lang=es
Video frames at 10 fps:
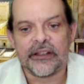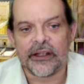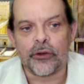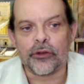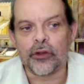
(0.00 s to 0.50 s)

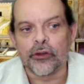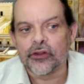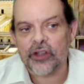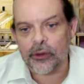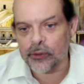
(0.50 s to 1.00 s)
que no
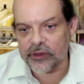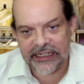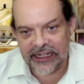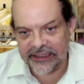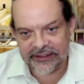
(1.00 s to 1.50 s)
son
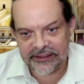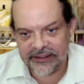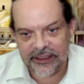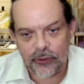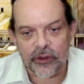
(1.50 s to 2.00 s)
segunda clase
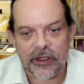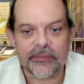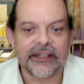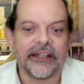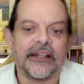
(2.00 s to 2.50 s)
en ninguna
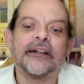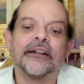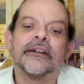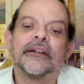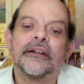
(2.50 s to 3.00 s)
manera.